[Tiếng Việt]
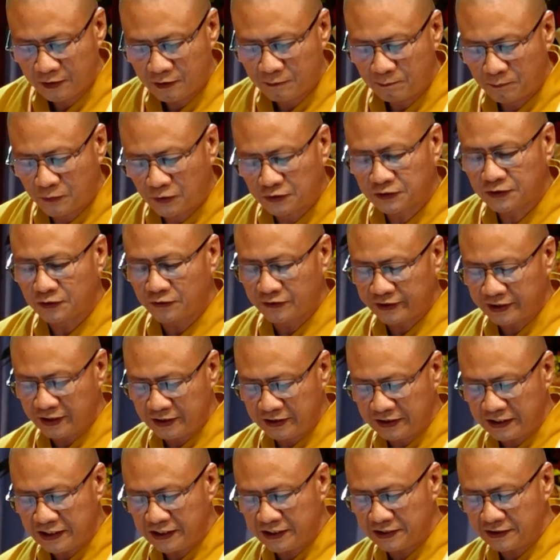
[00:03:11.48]
Một số
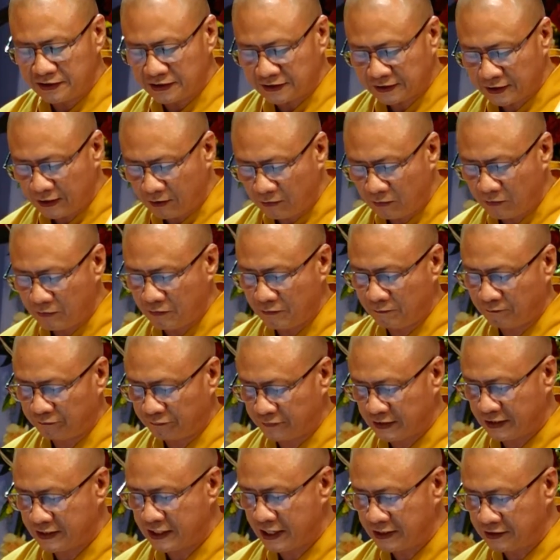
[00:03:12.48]
kiến nghị như sau
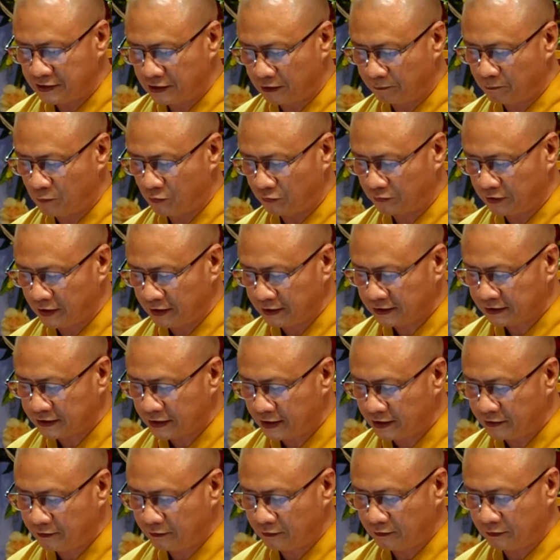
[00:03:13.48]
để đạt được mục đích
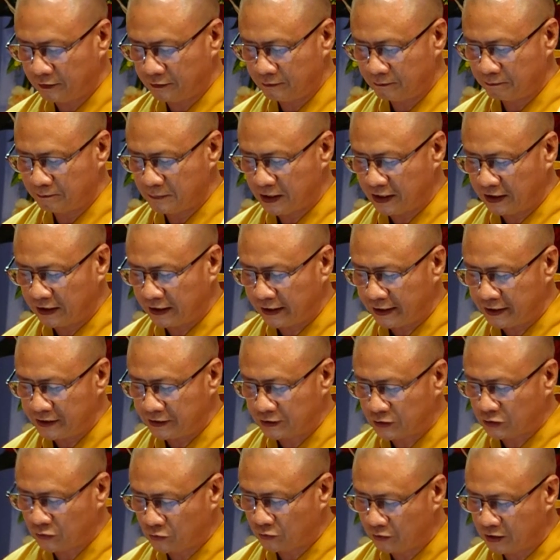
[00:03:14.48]
trên bên cạnh
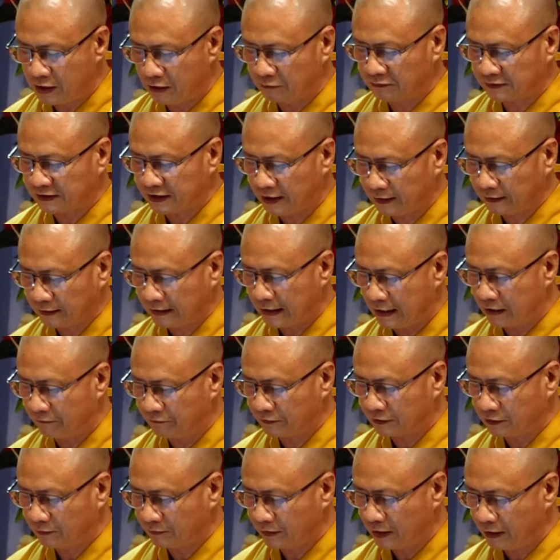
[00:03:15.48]
chủ động sáng tạo
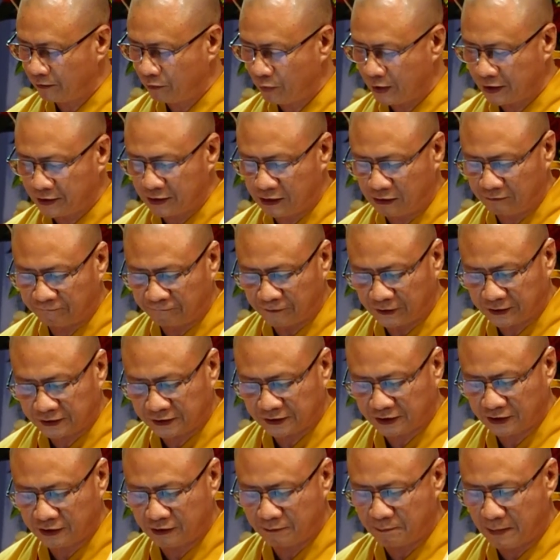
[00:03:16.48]
và trong các hoạt động Phật
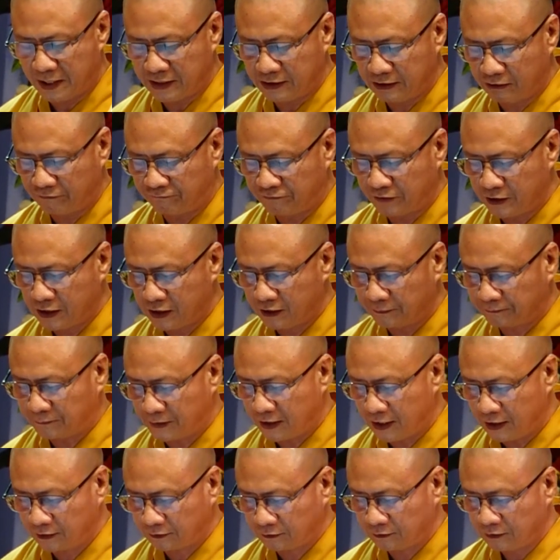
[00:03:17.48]
sự ban điều phối hợp
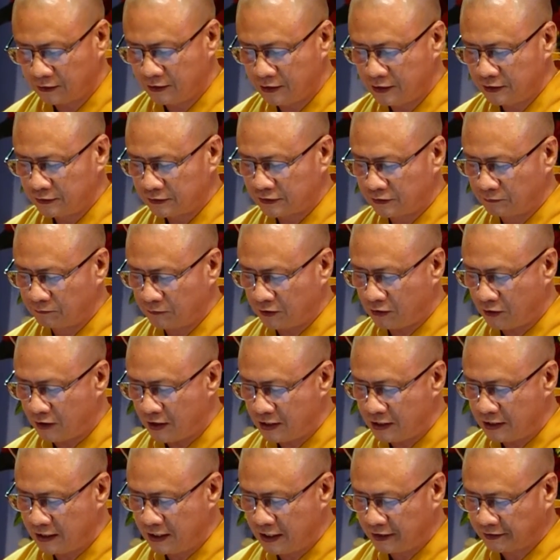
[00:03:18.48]
tác chúng
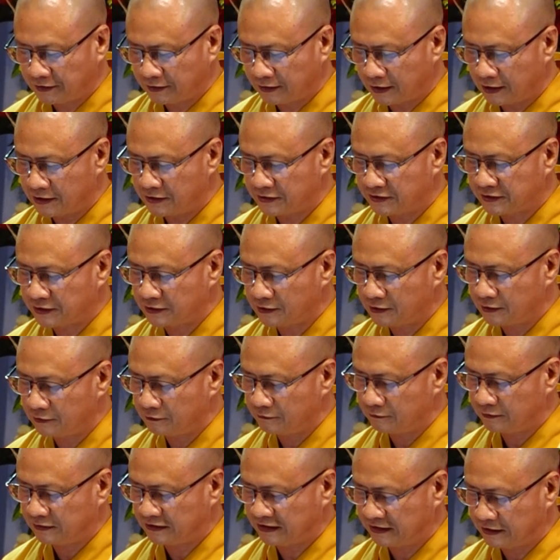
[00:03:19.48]
con rất cần sự
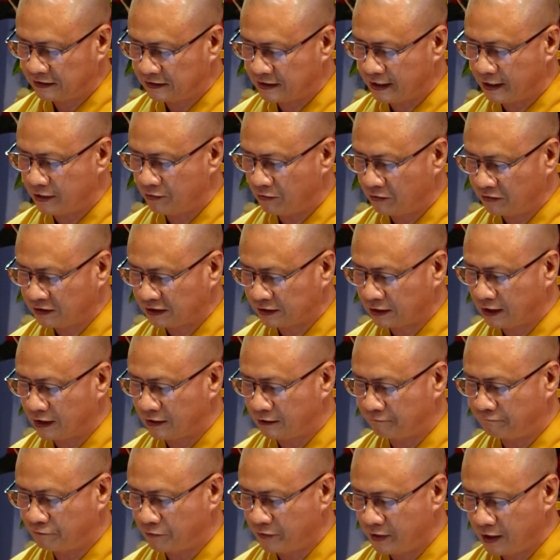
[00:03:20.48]
chỉ dạy hỗ
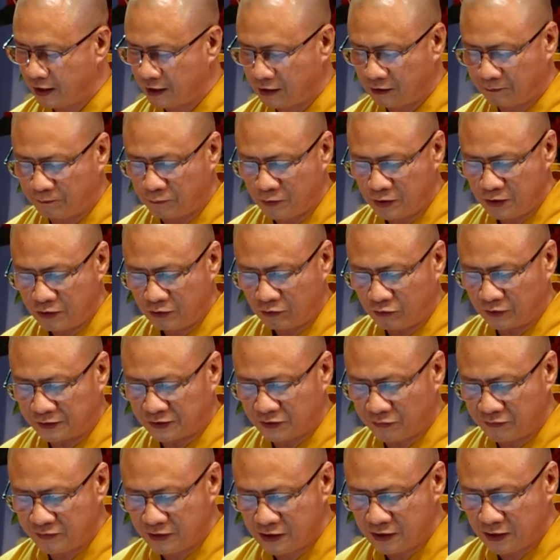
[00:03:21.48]
trợ phối hợp của
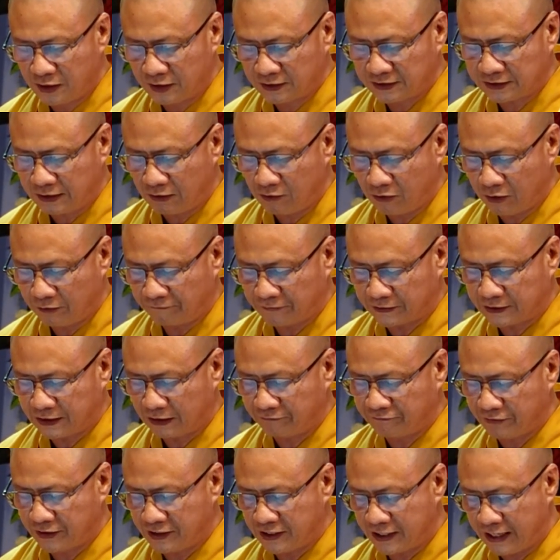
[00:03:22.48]
Trung ương Giáo hội Phật giáo
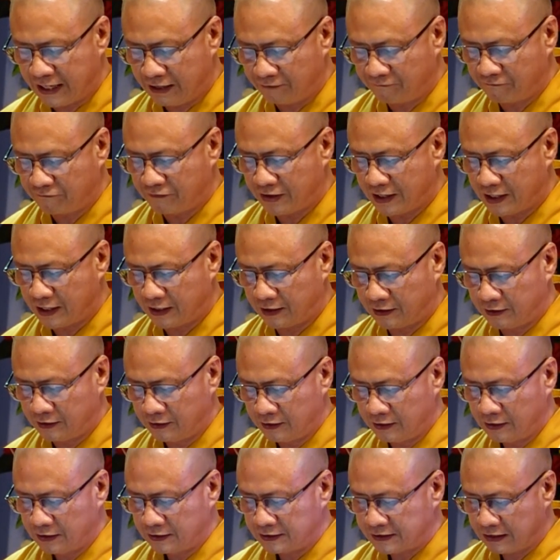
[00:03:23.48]
Việt Nam và
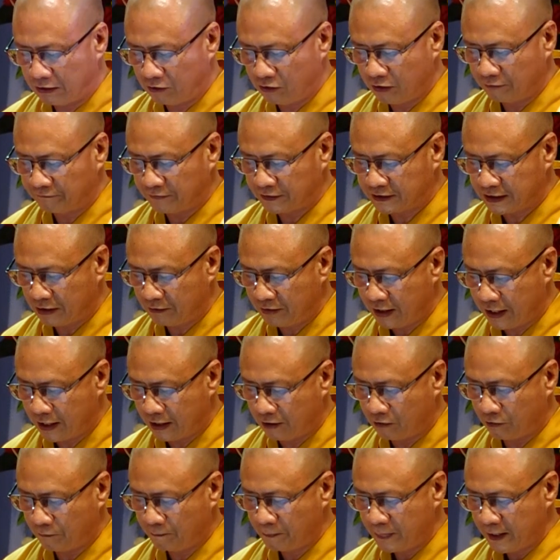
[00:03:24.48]
Giáo hội Phật giáo
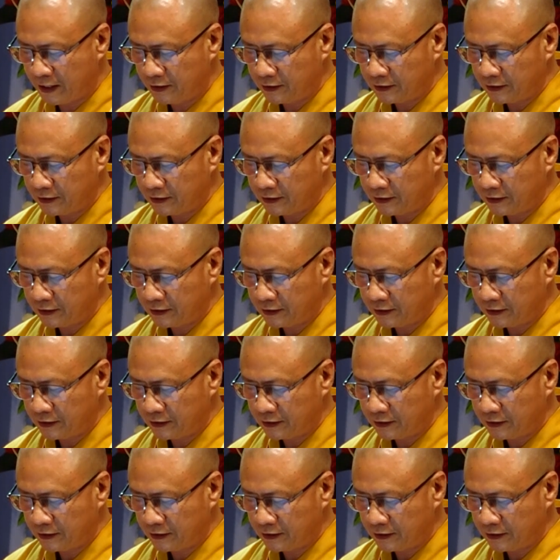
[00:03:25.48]
nào,